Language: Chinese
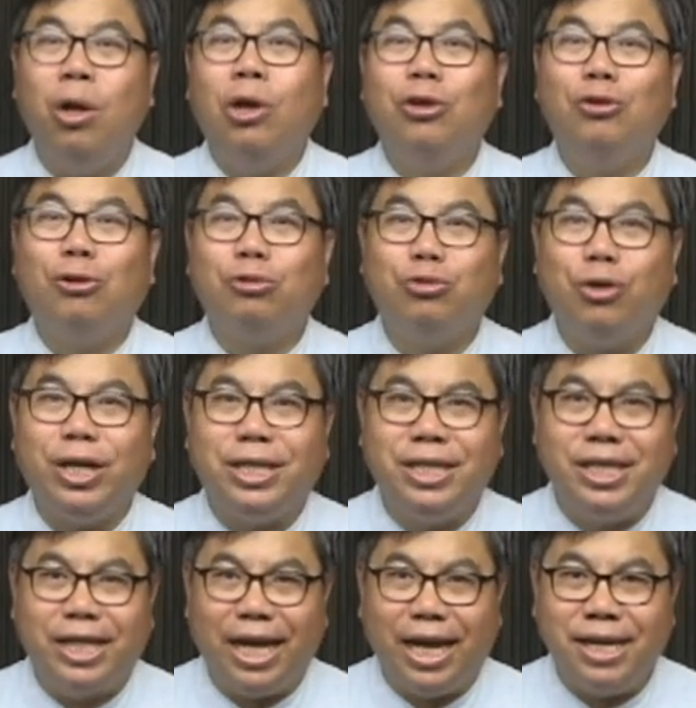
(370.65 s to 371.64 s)
用最
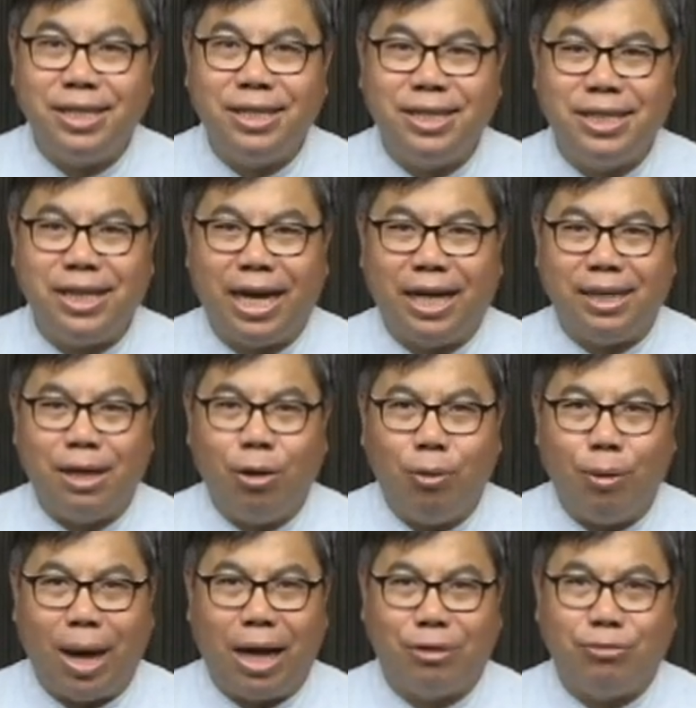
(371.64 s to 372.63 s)
浅显的
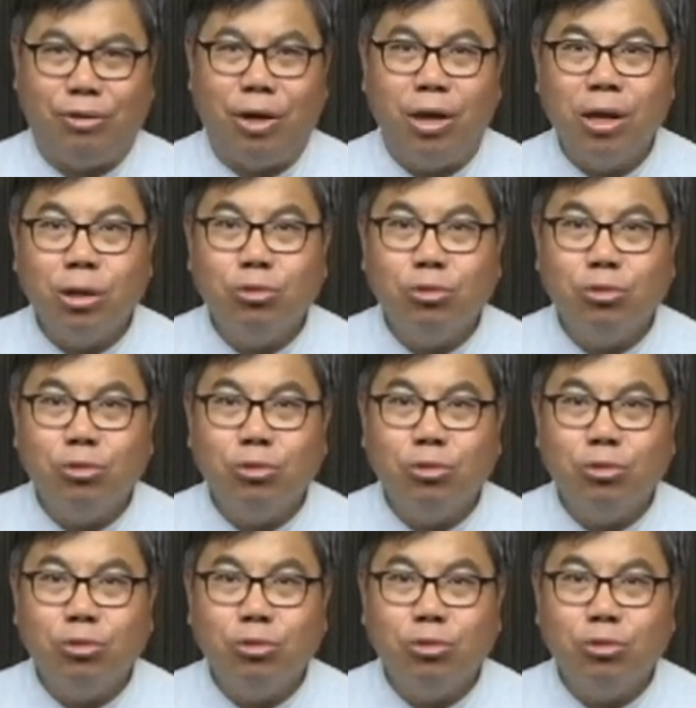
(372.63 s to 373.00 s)
话语、